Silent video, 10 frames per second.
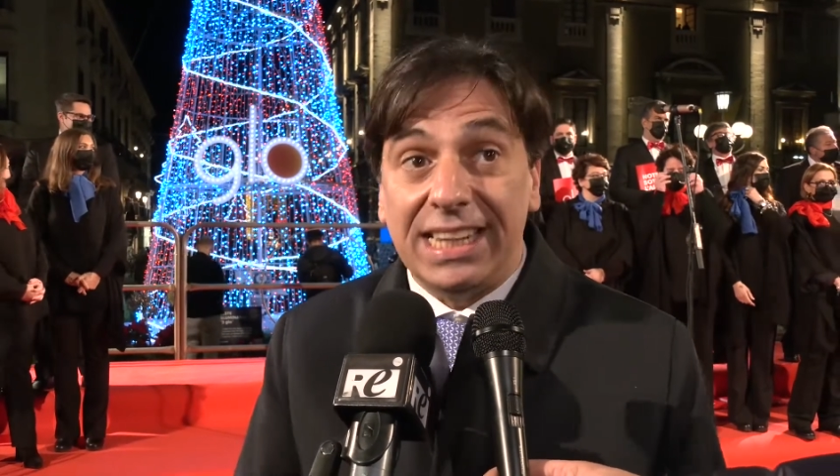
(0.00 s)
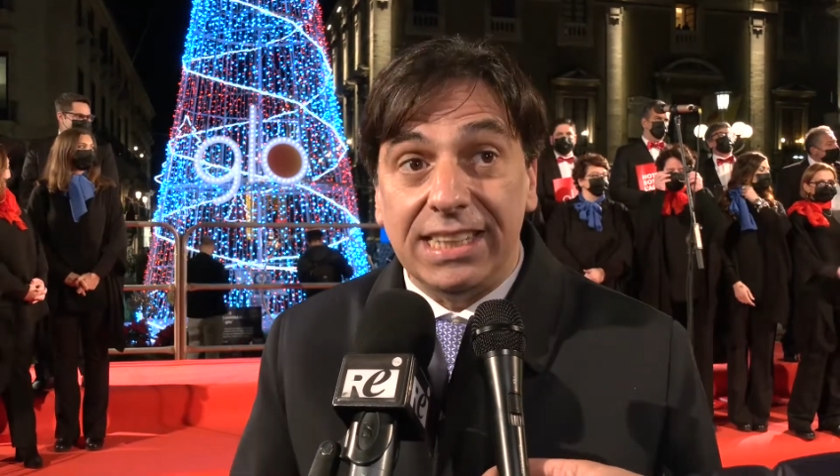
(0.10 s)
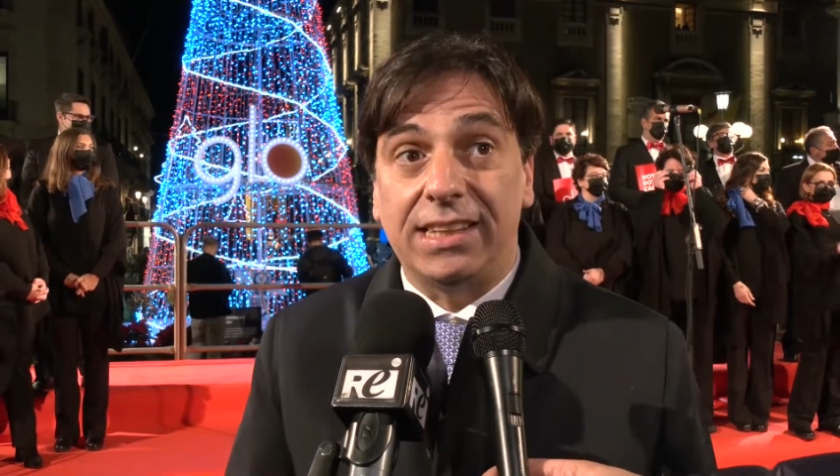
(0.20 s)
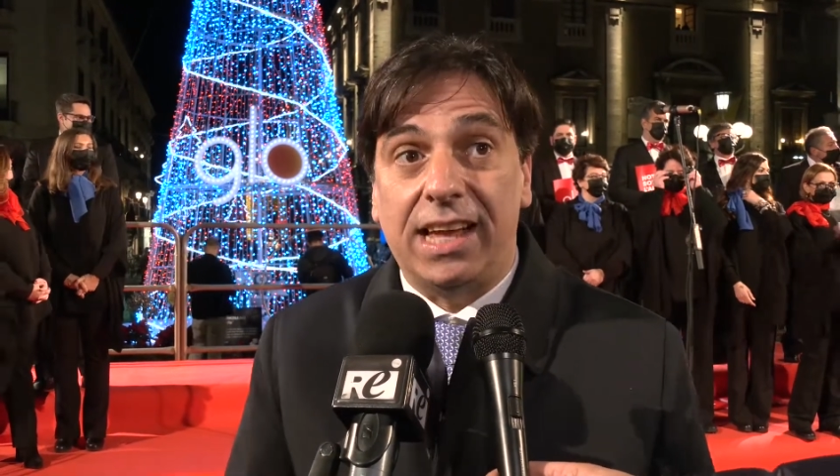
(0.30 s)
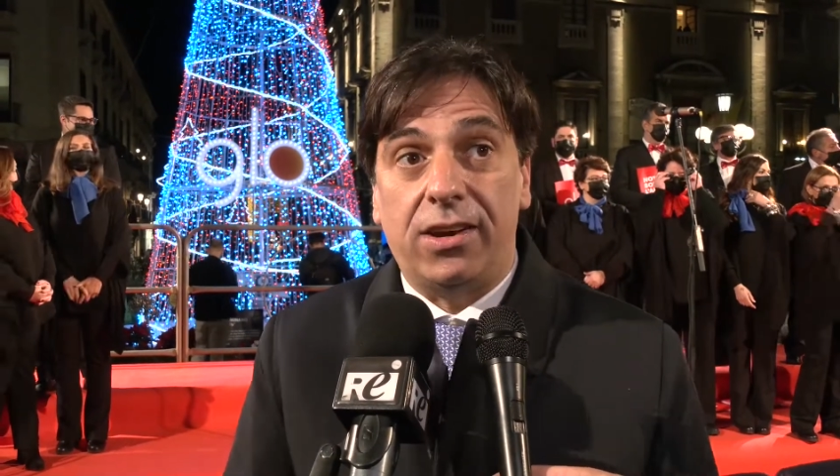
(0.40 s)

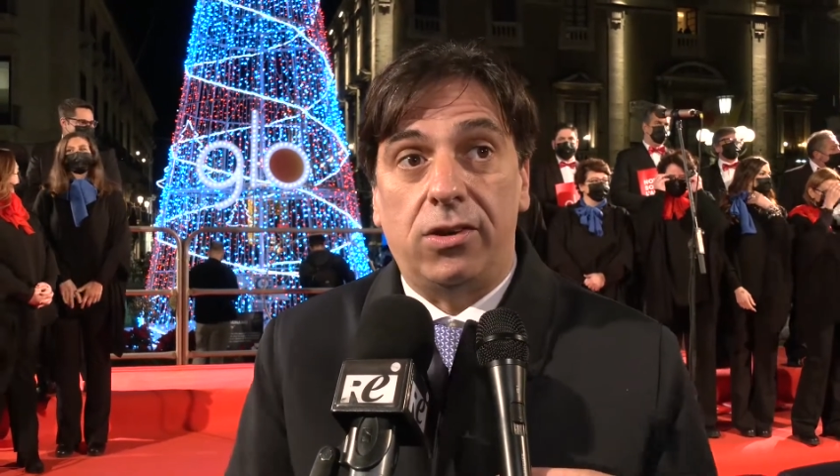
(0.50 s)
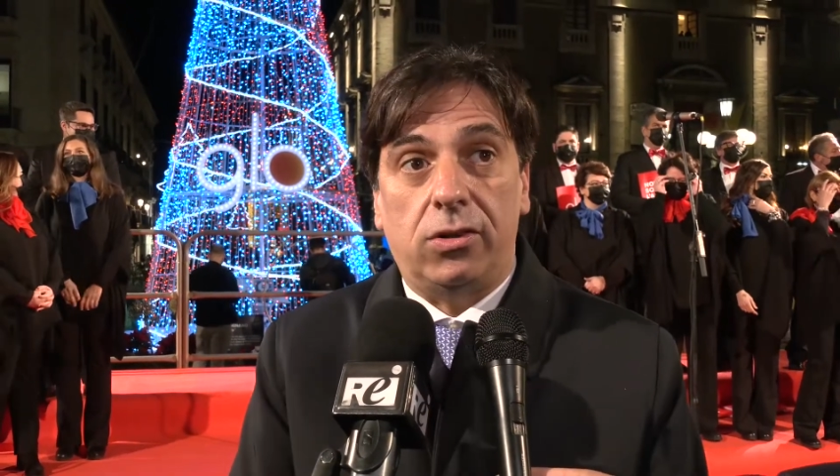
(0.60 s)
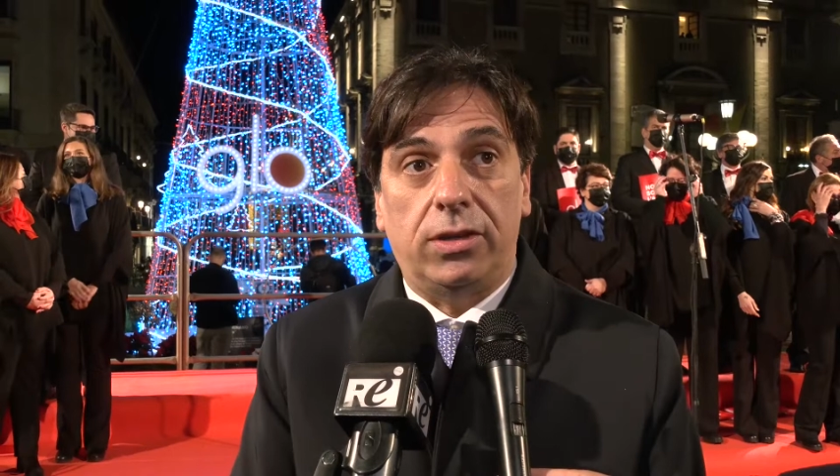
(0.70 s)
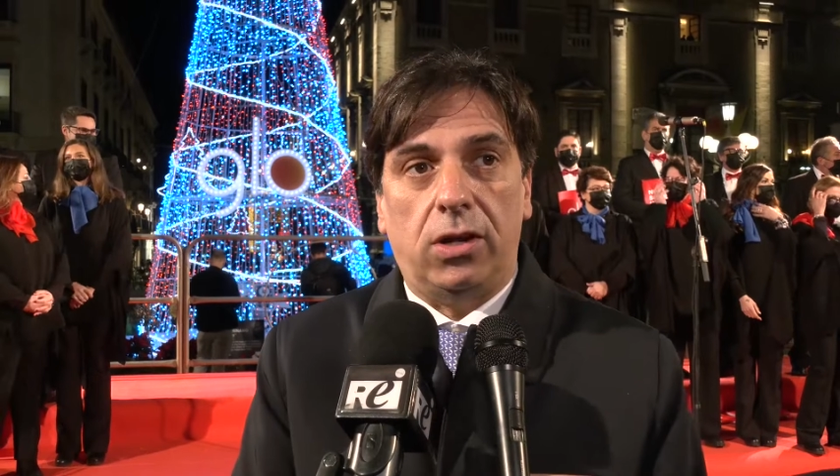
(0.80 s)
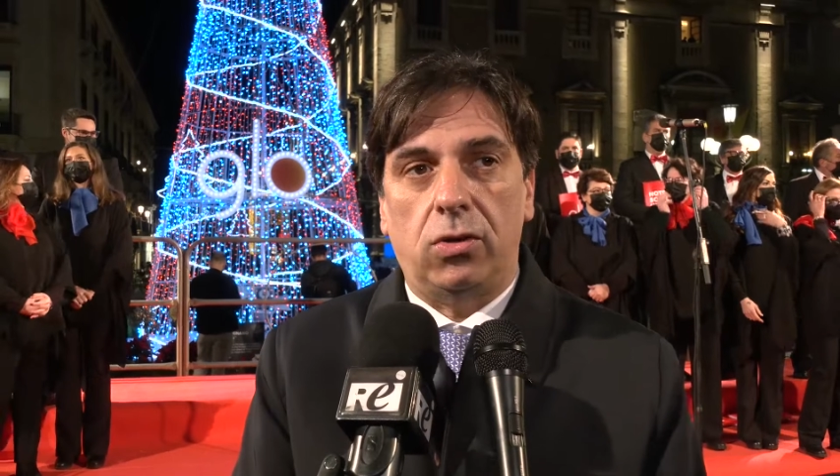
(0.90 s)

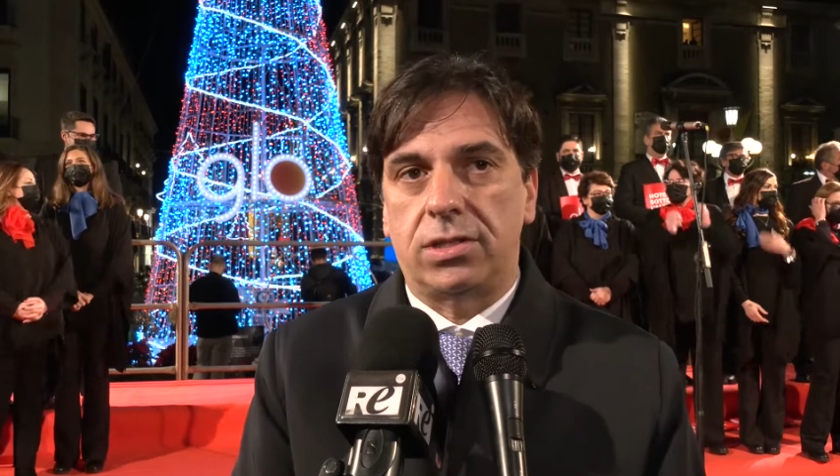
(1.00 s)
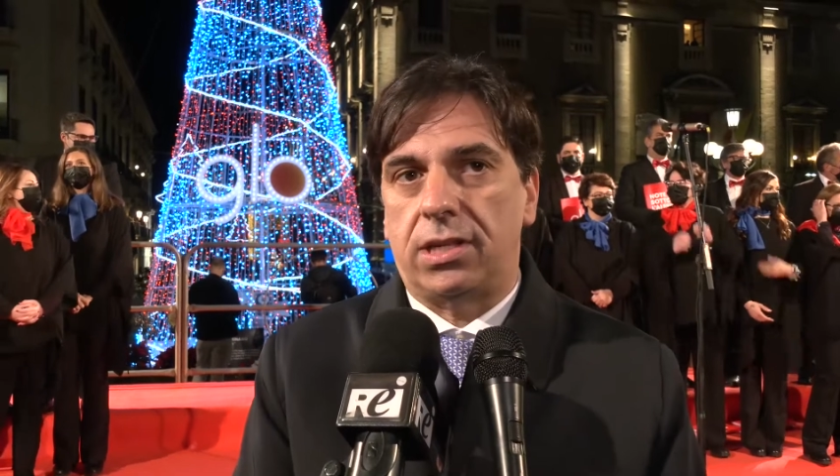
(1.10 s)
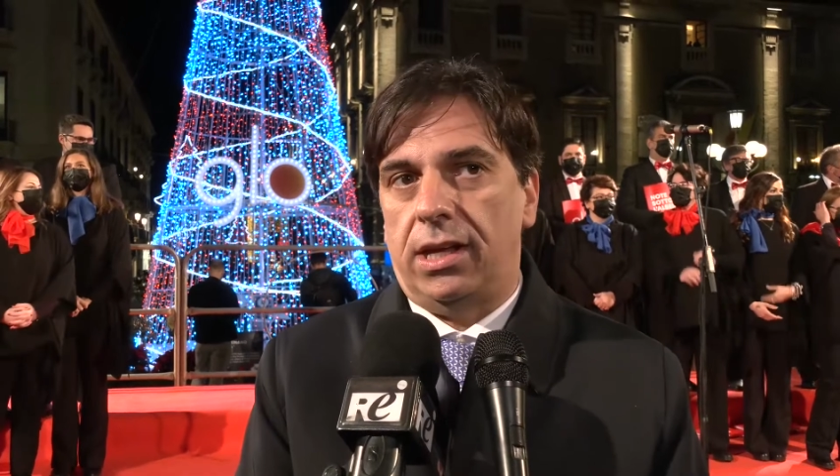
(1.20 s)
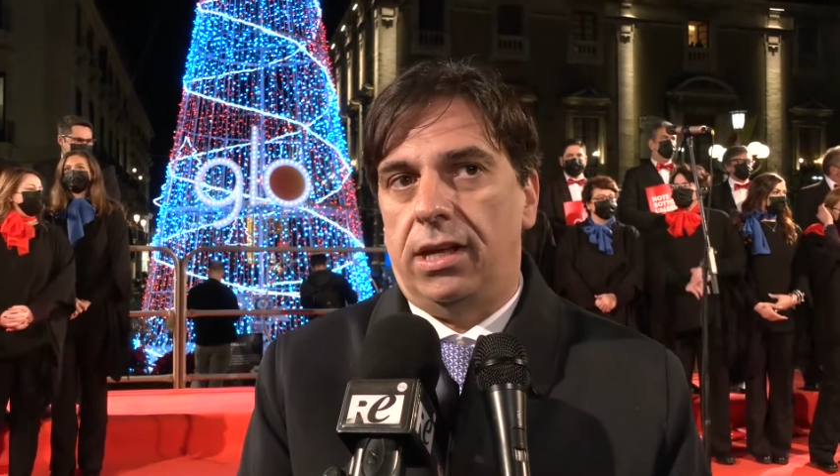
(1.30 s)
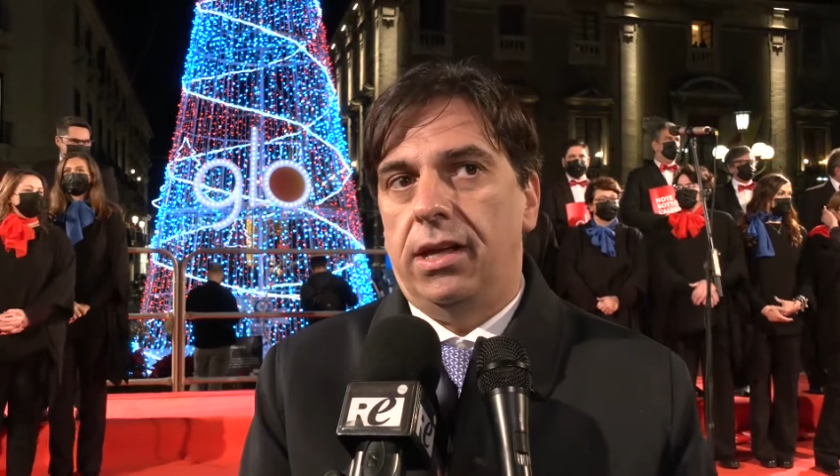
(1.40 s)
all'interno dei
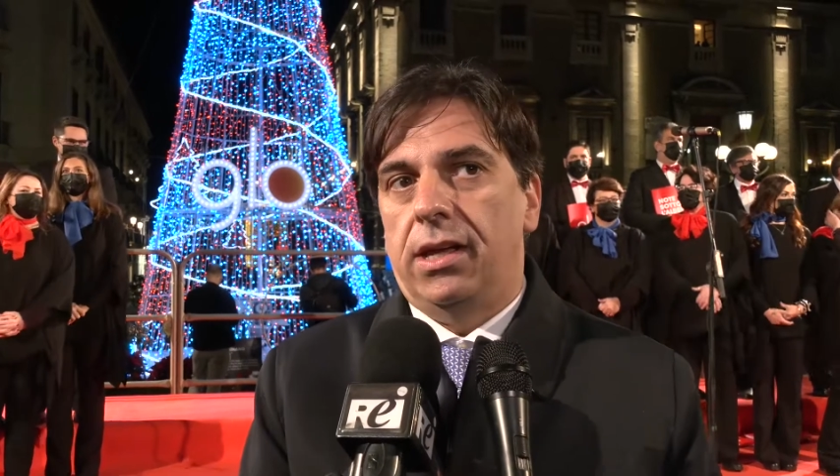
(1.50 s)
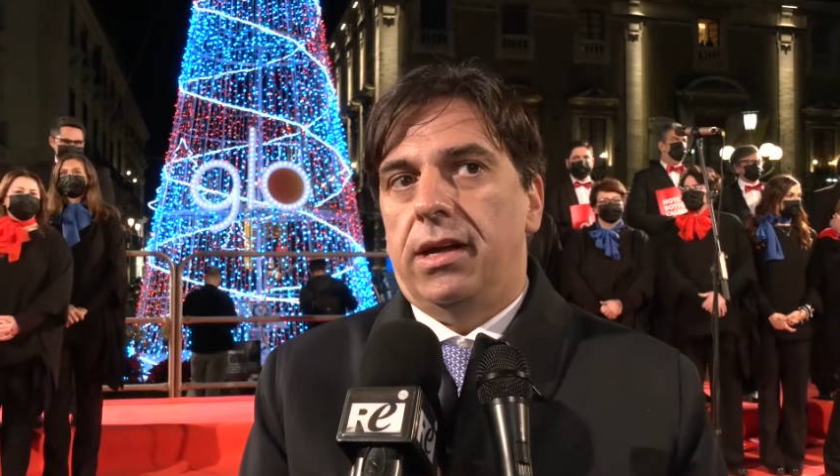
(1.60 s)
nostri